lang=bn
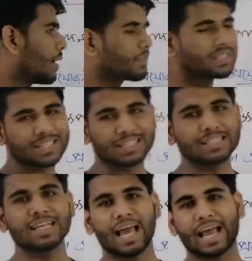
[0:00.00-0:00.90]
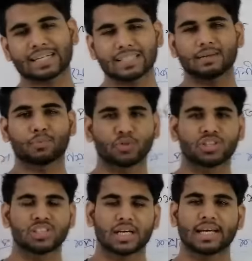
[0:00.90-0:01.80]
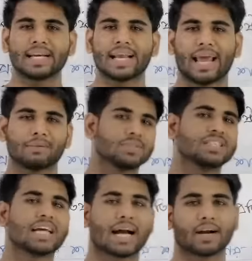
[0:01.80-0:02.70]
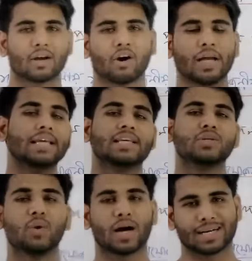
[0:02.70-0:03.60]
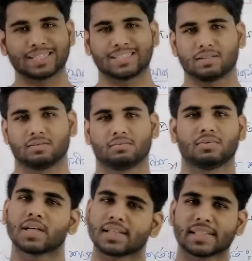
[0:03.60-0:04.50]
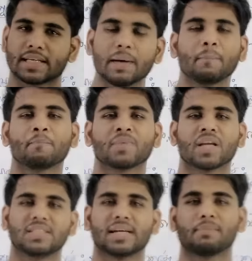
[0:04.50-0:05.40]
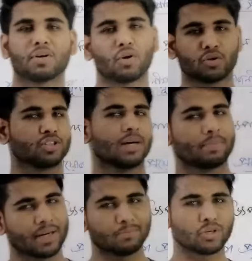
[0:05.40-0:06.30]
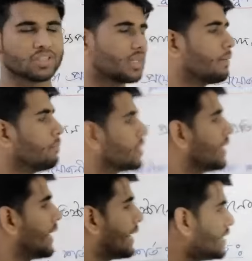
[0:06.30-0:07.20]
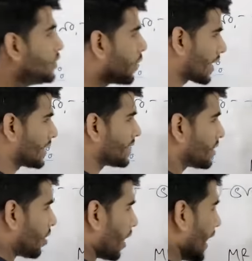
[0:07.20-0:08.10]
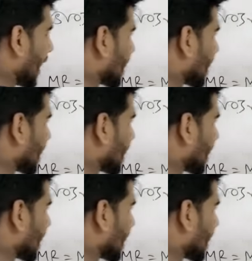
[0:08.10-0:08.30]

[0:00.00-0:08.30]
আমরা জানি একটা প্রতিষ্ঠানের এমসি রেখাটা হয় ইউ আকৃতির ঠিক আছে কিনা যেটা আমরা গত চ্যাপ্টারে পড়েছিলাম ইউ আকৃতির হয়